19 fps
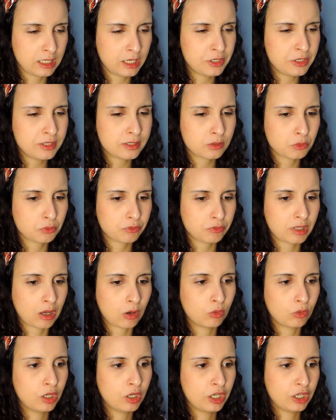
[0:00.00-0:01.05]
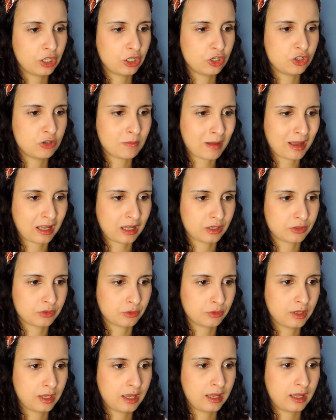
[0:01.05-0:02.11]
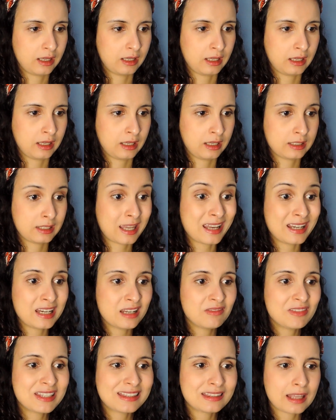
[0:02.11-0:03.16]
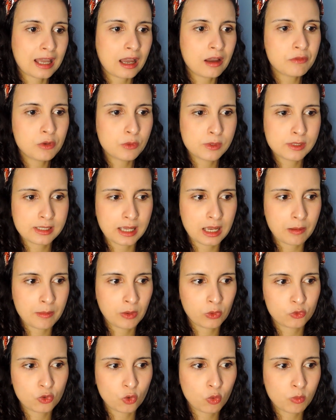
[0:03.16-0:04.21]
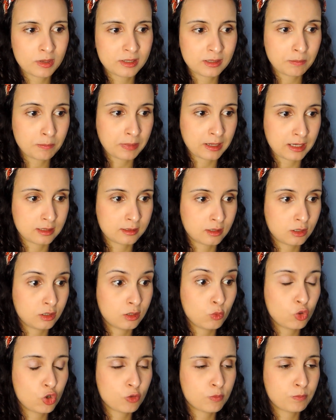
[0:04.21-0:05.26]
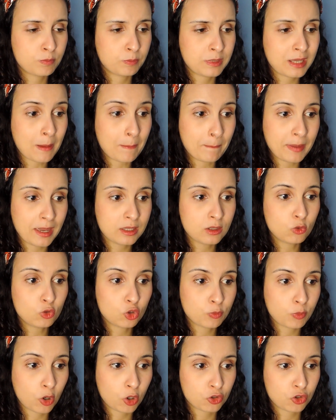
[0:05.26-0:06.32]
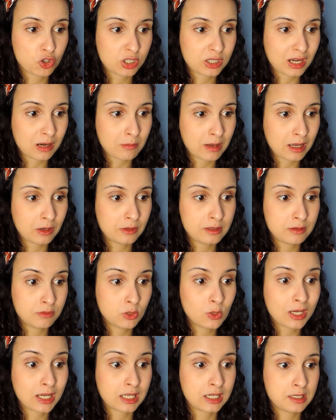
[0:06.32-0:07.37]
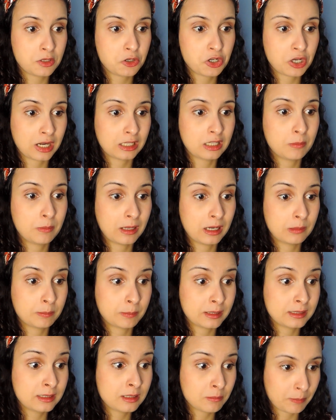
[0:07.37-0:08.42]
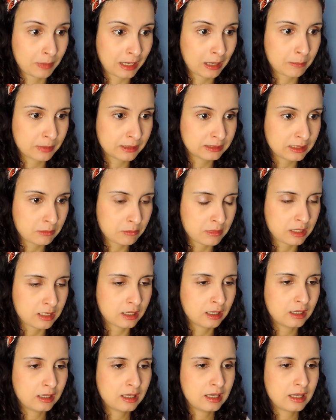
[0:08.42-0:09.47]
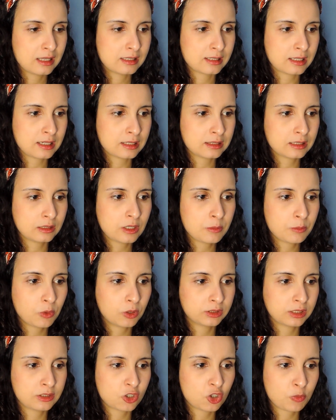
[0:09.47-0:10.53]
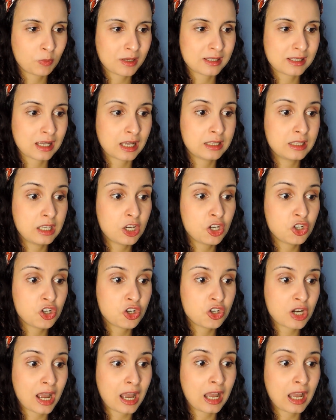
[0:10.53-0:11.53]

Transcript: ele disse no final de março é, que é inevitável o encerramento de algumas empresas e, os, e, a perda dos postos de trabalho devido à crise gerada pela, pela pandemia, salientando a importância de pensar desde